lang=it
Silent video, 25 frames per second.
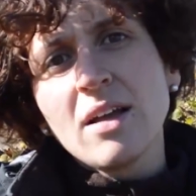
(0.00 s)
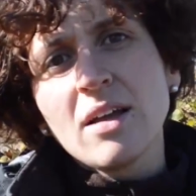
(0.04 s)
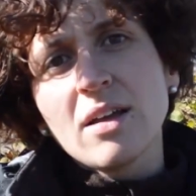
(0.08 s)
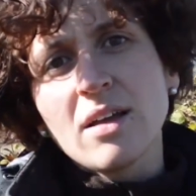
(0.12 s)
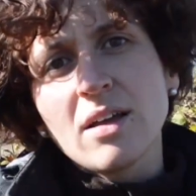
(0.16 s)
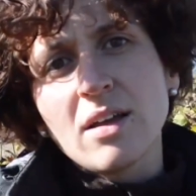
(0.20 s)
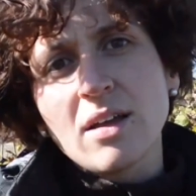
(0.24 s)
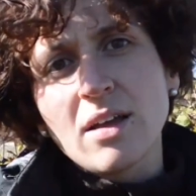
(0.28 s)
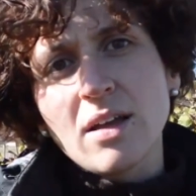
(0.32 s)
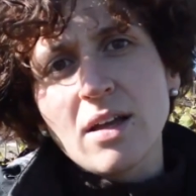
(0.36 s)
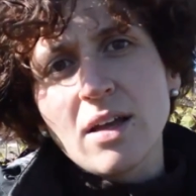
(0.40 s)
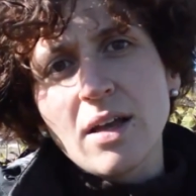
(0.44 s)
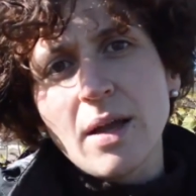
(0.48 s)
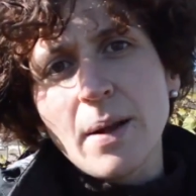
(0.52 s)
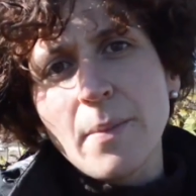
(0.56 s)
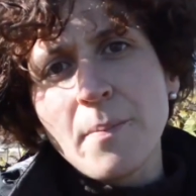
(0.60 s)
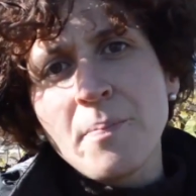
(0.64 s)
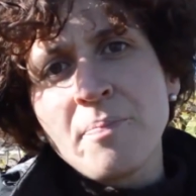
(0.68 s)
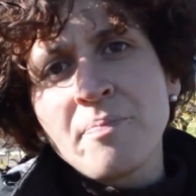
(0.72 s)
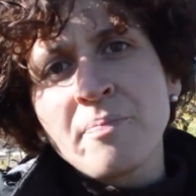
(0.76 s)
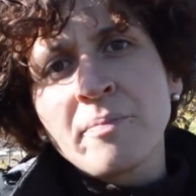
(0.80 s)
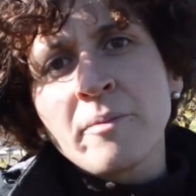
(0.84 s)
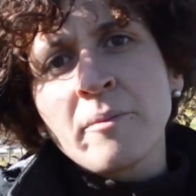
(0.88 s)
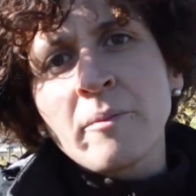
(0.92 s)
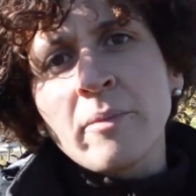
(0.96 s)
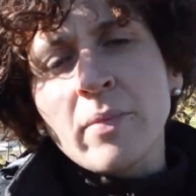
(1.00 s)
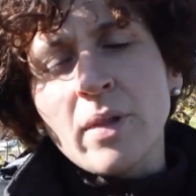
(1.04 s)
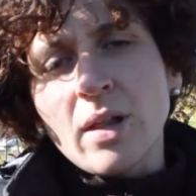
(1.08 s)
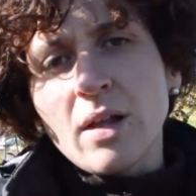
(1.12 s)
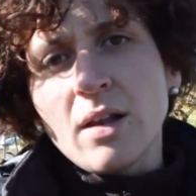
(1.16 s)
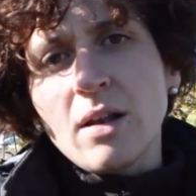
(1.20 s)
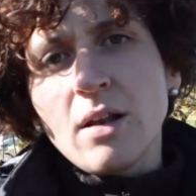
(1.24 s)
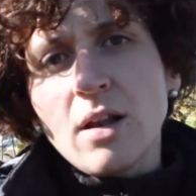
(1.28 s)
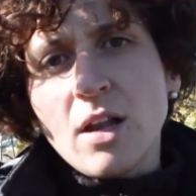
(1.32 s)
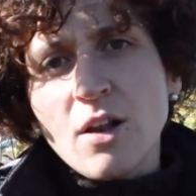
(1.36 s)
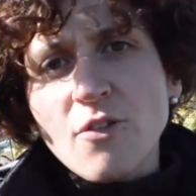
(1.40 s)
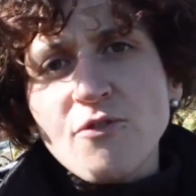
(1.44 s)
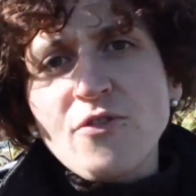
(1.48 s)
eh,
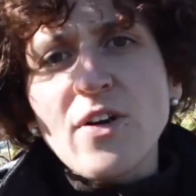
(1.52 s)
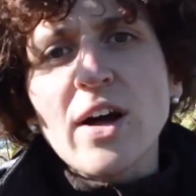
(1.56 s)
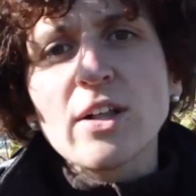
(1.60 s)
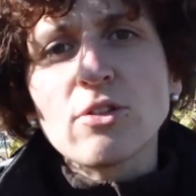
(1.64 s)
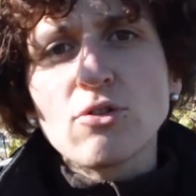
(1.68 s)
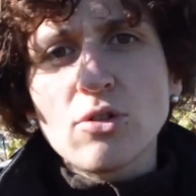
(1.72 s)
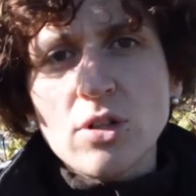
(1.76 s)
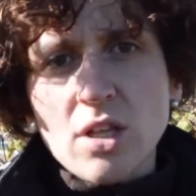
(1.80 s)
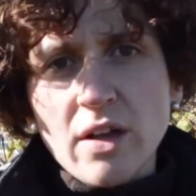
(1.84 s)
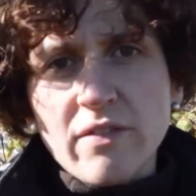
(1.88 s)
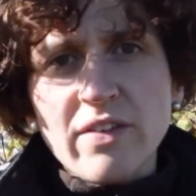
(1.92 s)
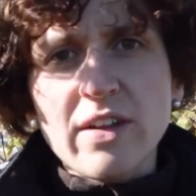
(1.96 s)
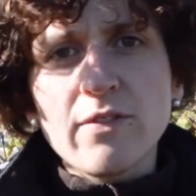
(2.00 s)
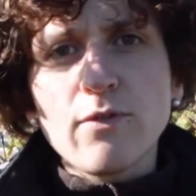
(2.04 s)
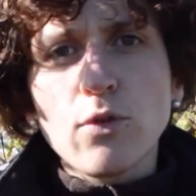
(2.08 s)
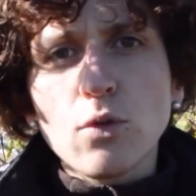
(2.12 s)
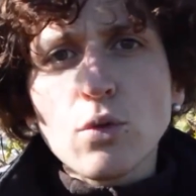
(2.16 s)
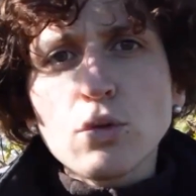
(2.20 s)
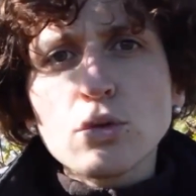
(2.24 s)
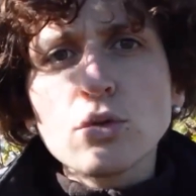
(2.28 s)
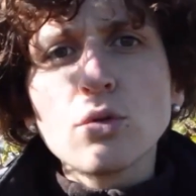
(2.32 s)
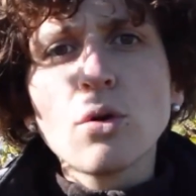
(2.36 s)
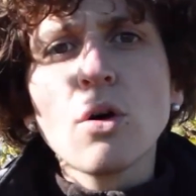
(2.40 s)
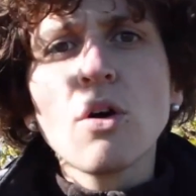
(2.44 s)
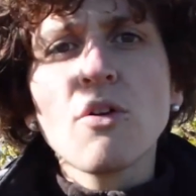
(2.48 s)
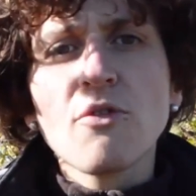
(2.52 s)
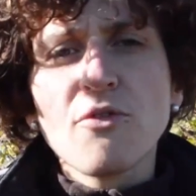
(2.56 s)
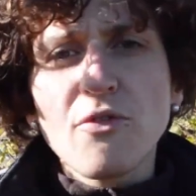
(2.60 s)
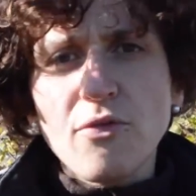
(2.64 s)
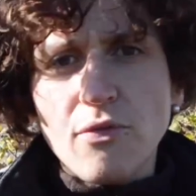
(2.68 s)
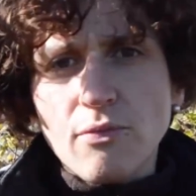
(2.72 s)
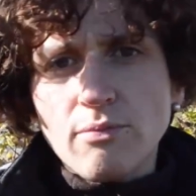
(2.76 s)
il fatto di aver voluto